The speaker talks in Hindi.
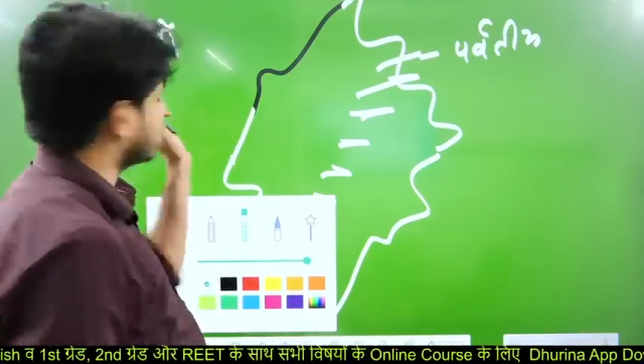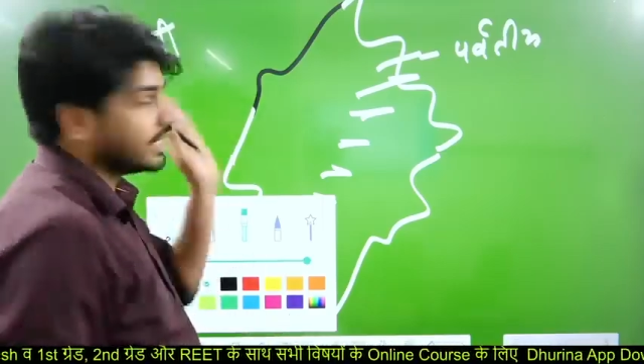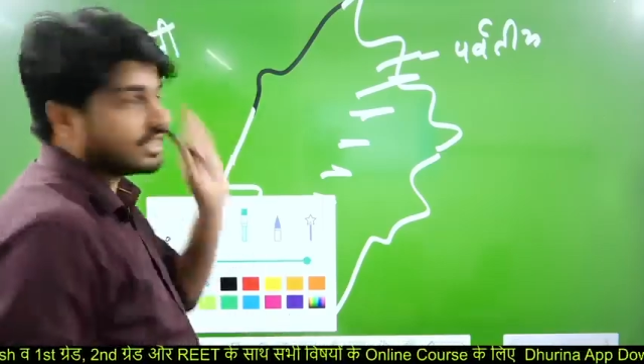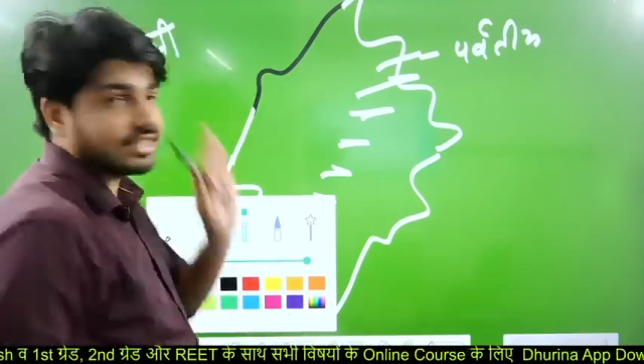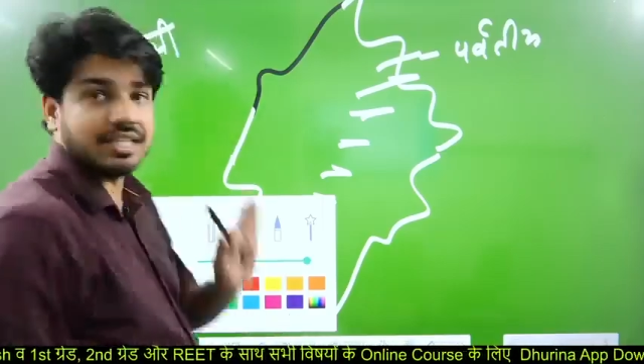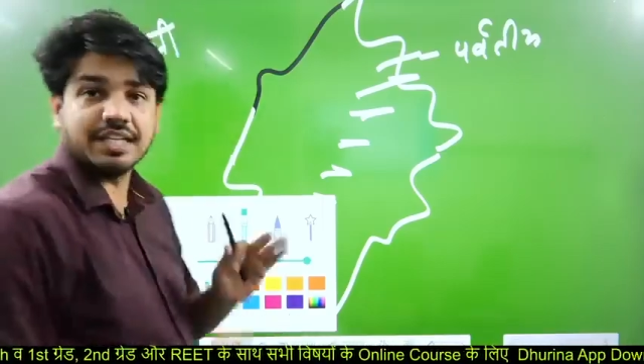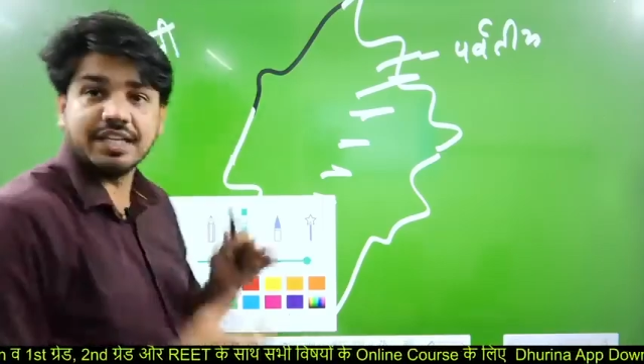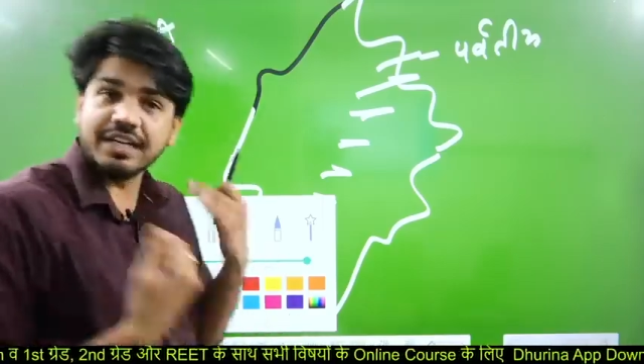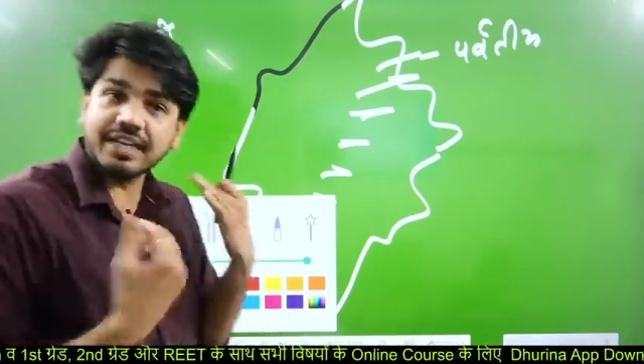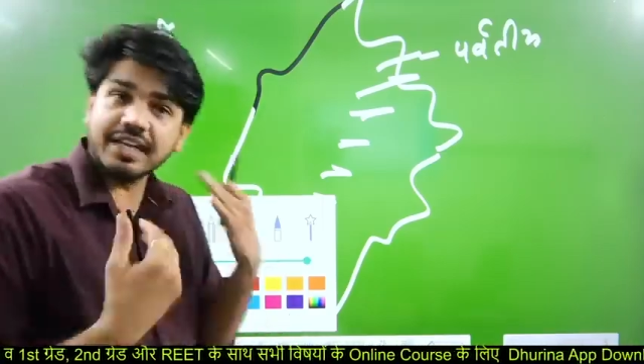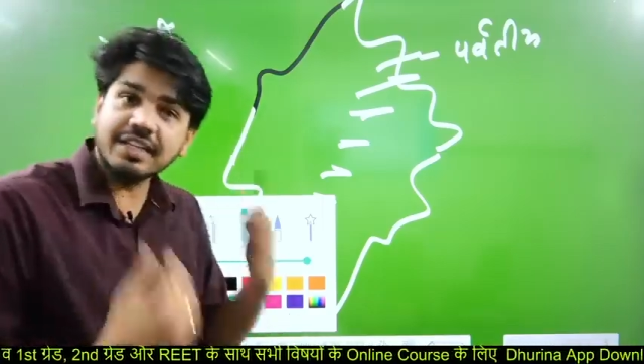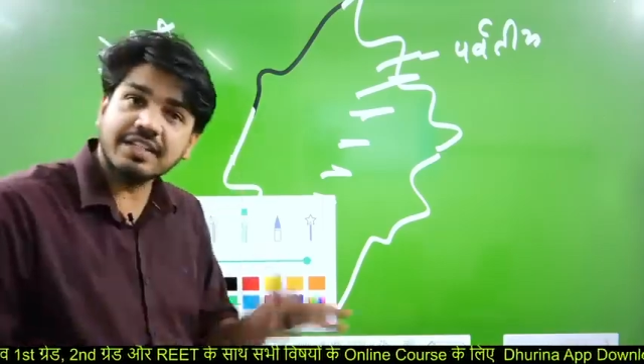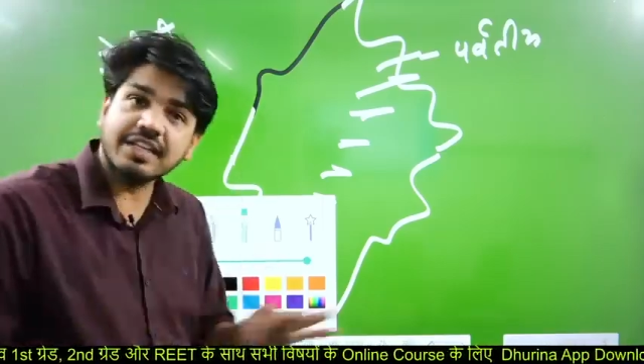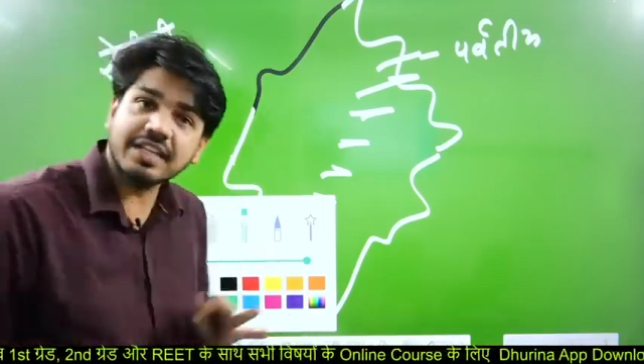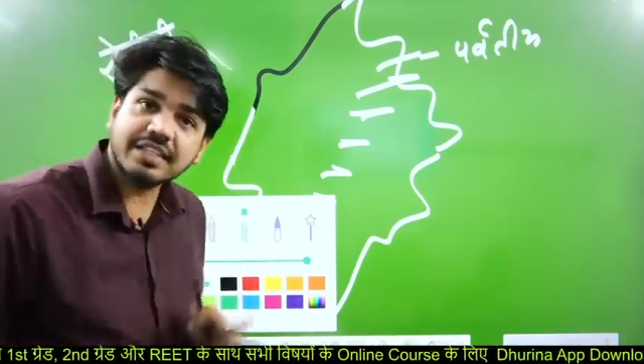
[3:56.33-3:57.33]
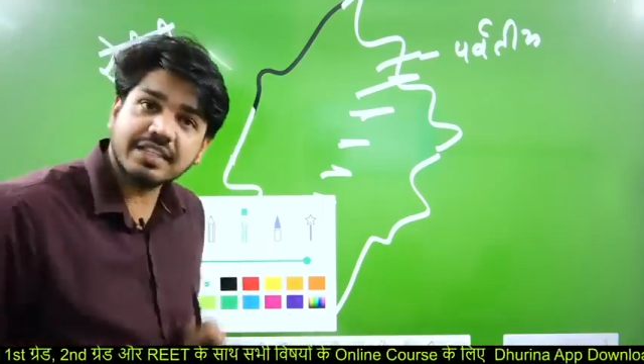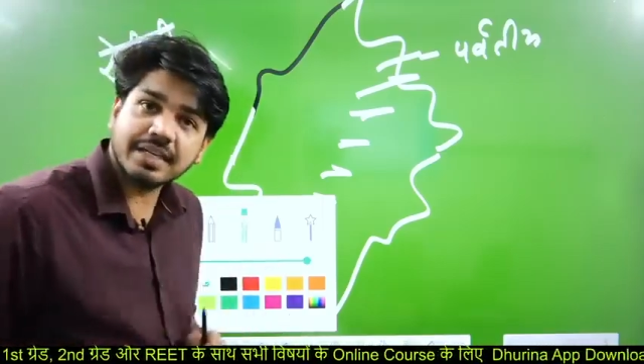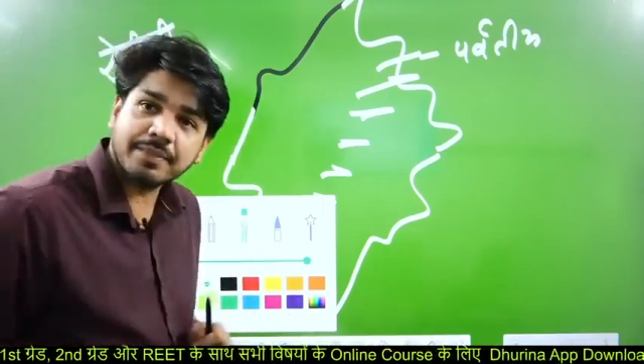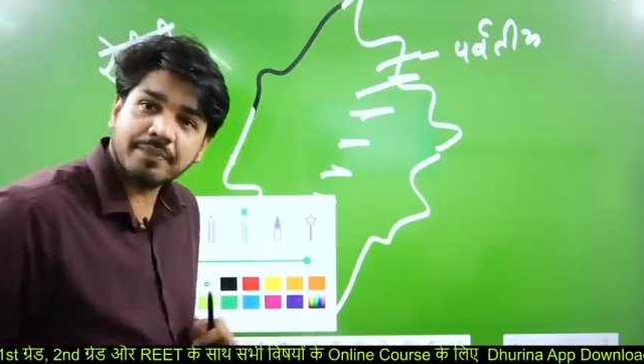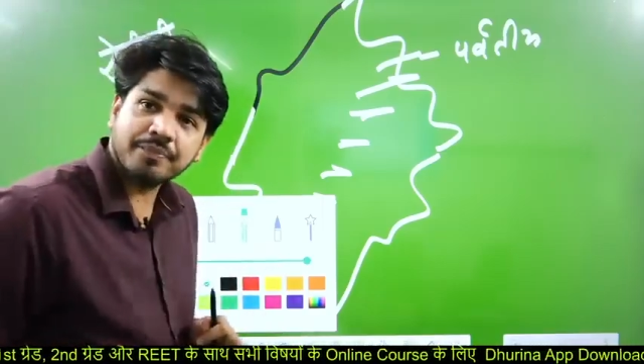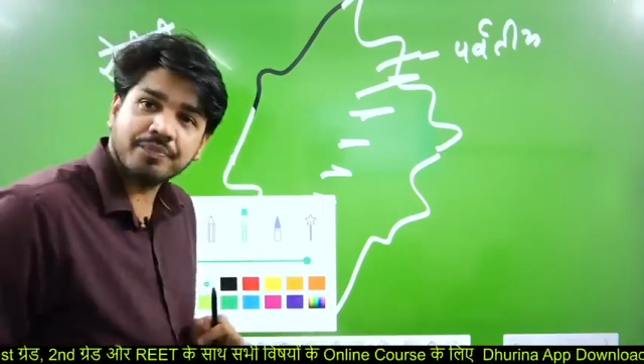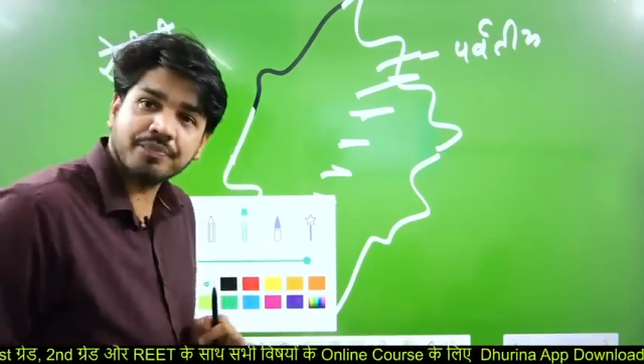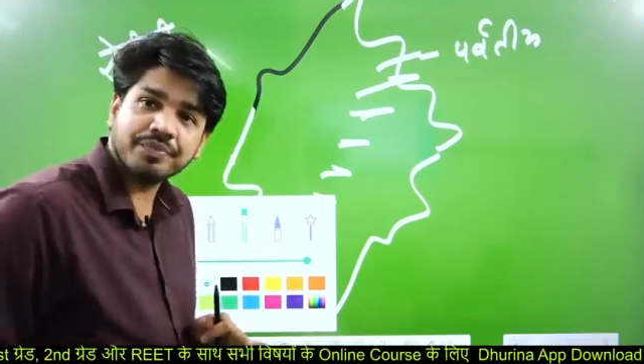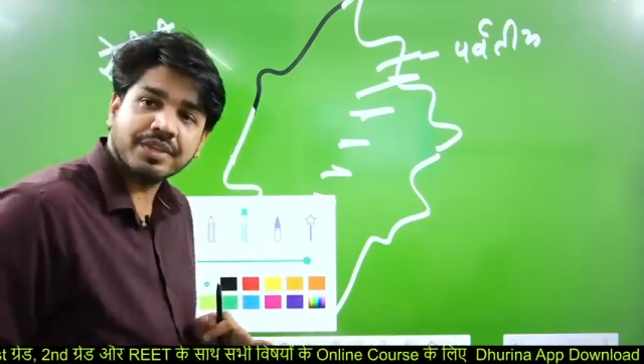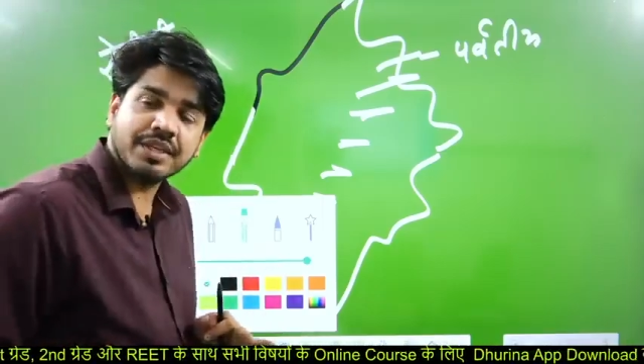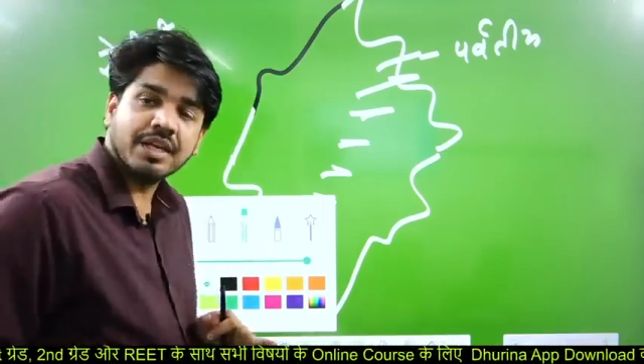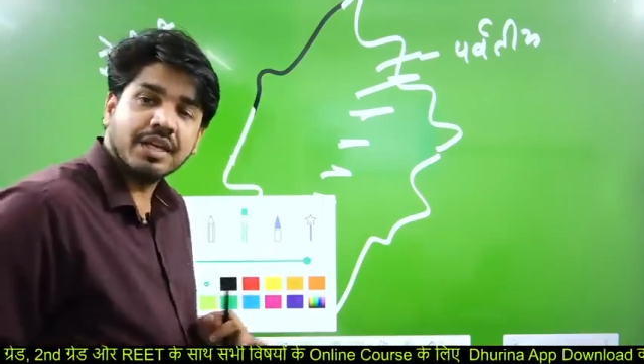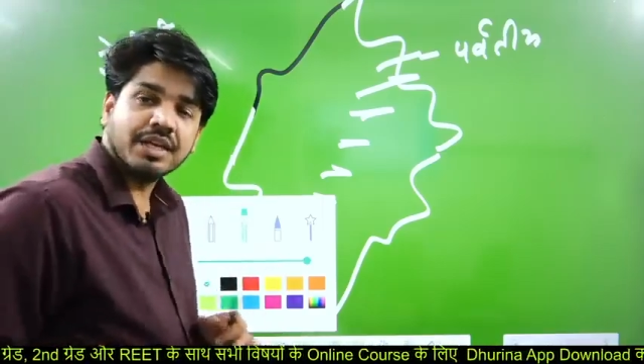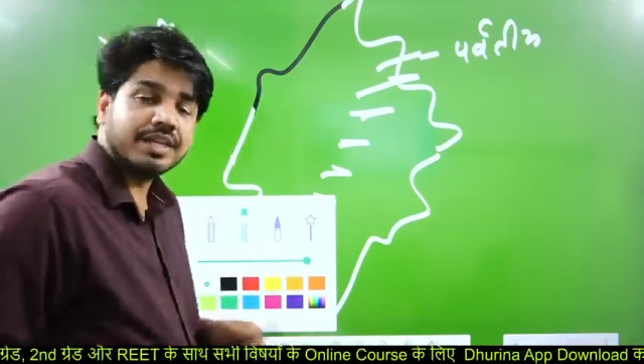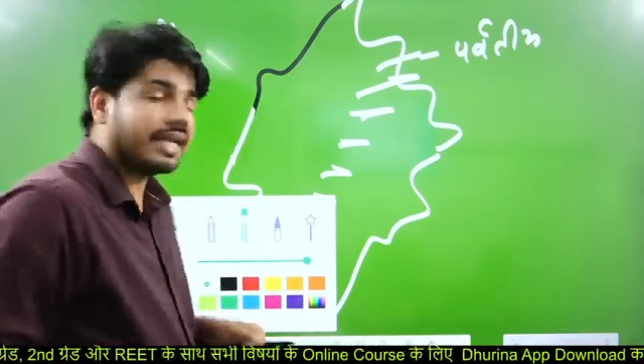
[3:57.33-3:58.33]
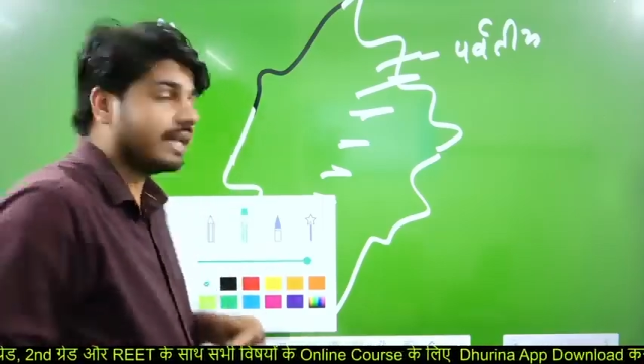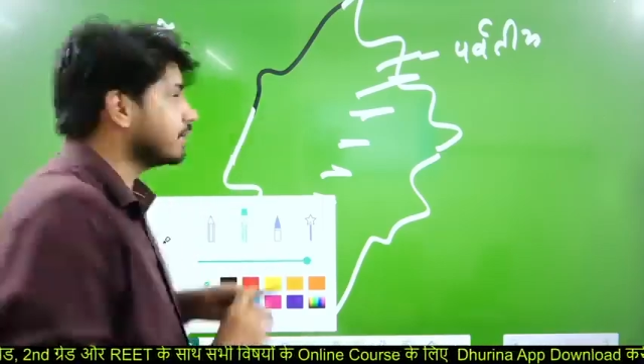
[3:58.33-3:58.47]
रेती रेती रेत है यानी